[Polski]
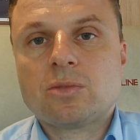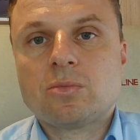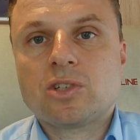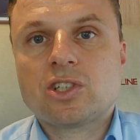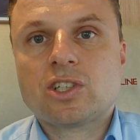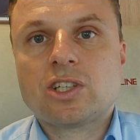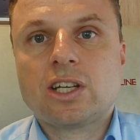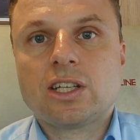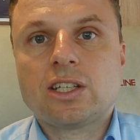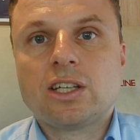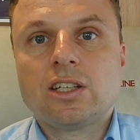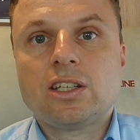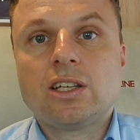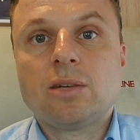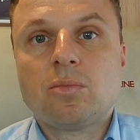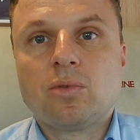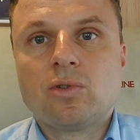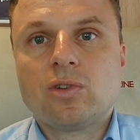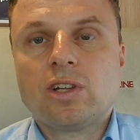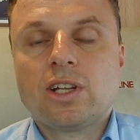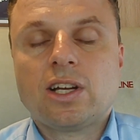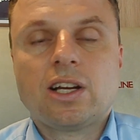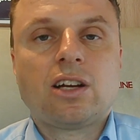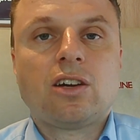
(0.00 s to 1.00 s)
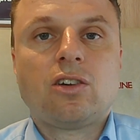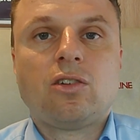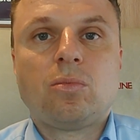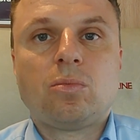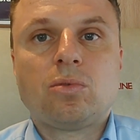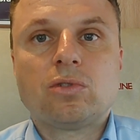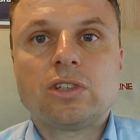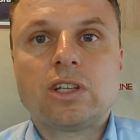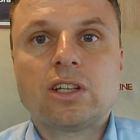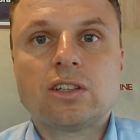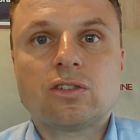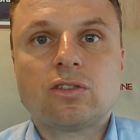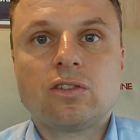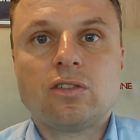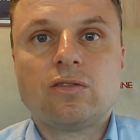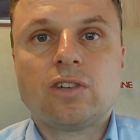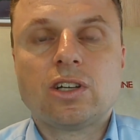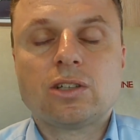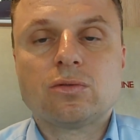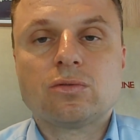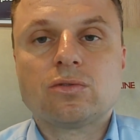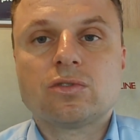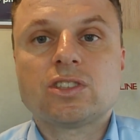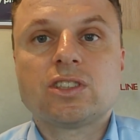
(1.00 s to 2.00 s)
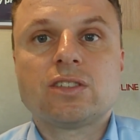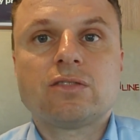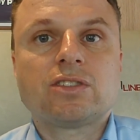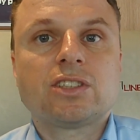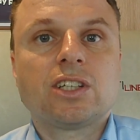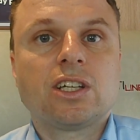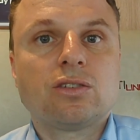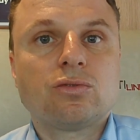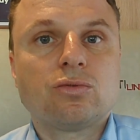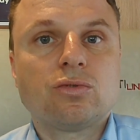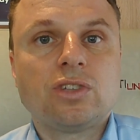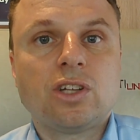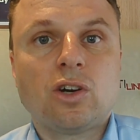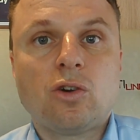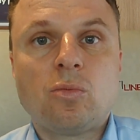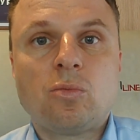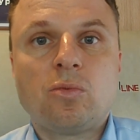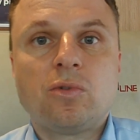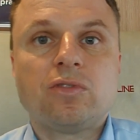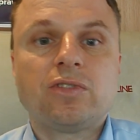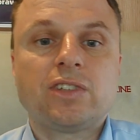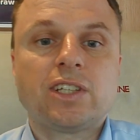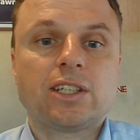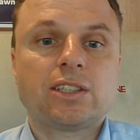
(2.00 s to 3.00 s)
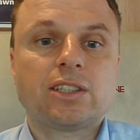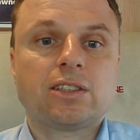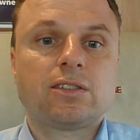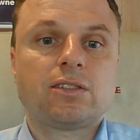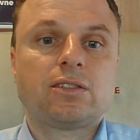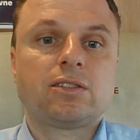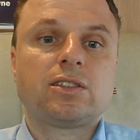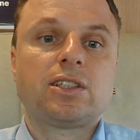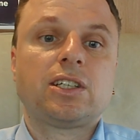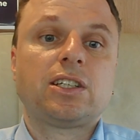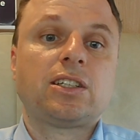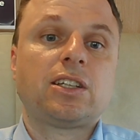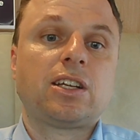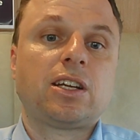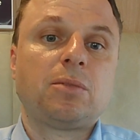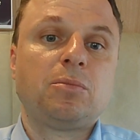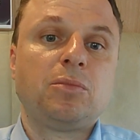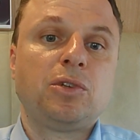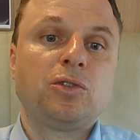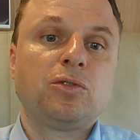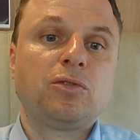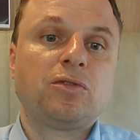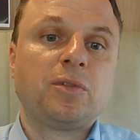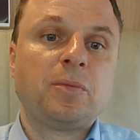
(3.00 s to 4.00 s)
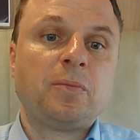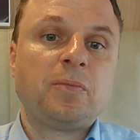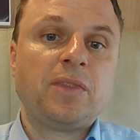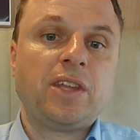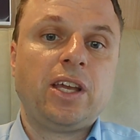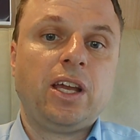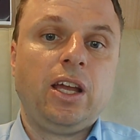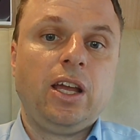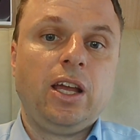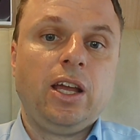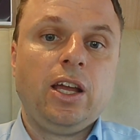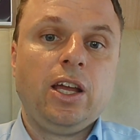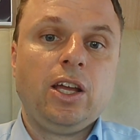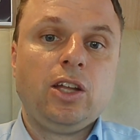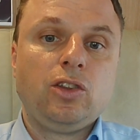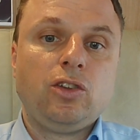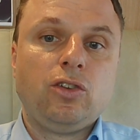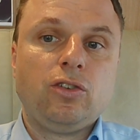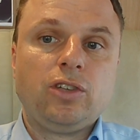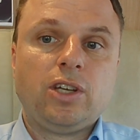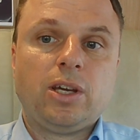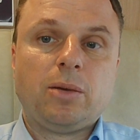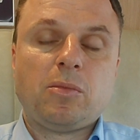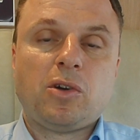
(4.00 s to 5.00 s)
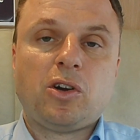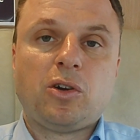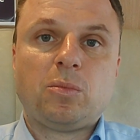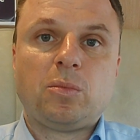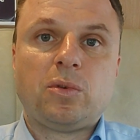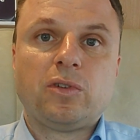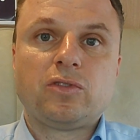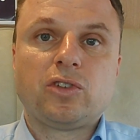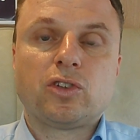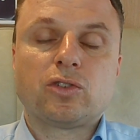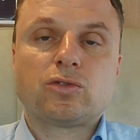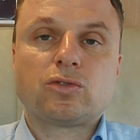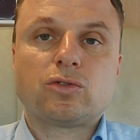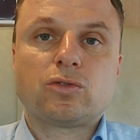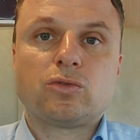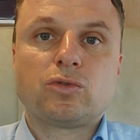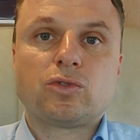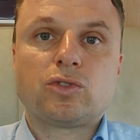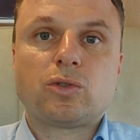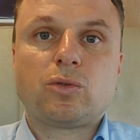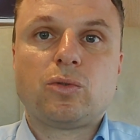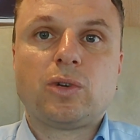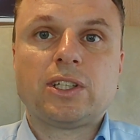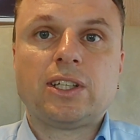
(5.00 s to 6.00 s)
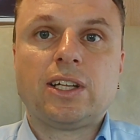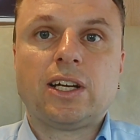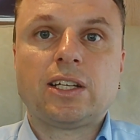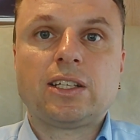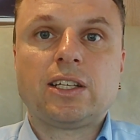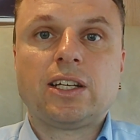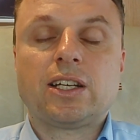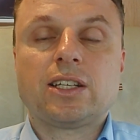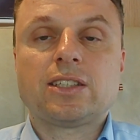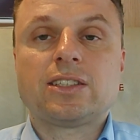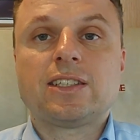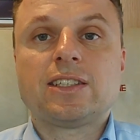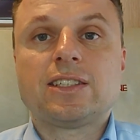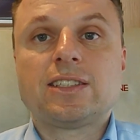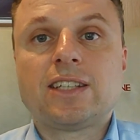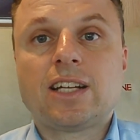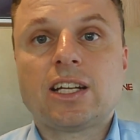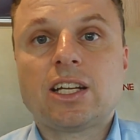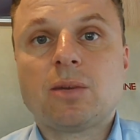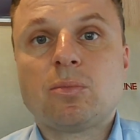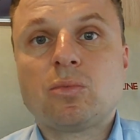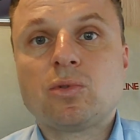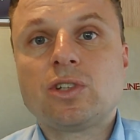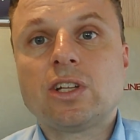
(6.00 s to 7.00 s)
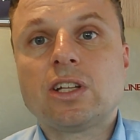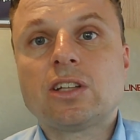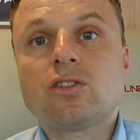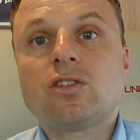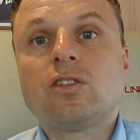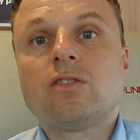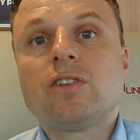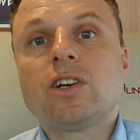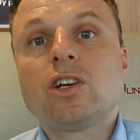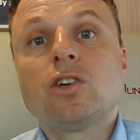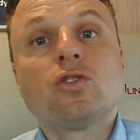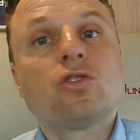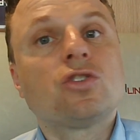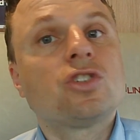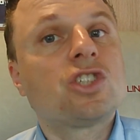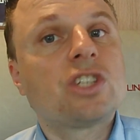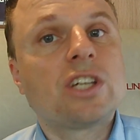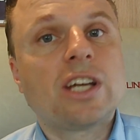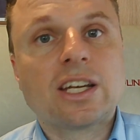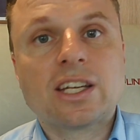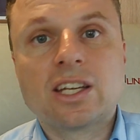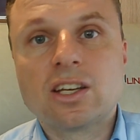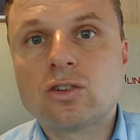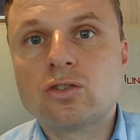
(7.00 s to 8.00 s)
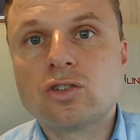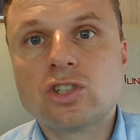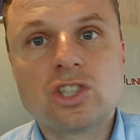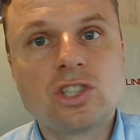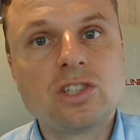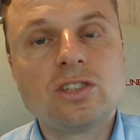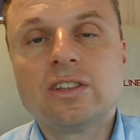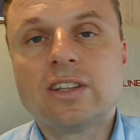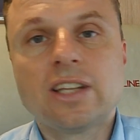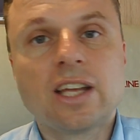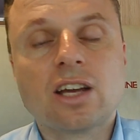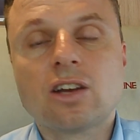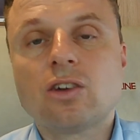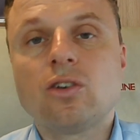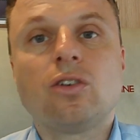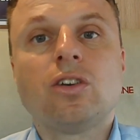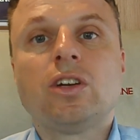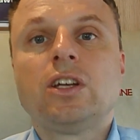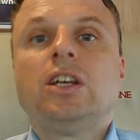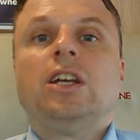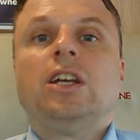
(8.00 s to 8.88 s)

mieszkania nie podlega opodatkowaniu ze względu na upływ tych, tych terminów, to nie ma obowiązku składania zeznania podatkowego, no czy jakiegoś innego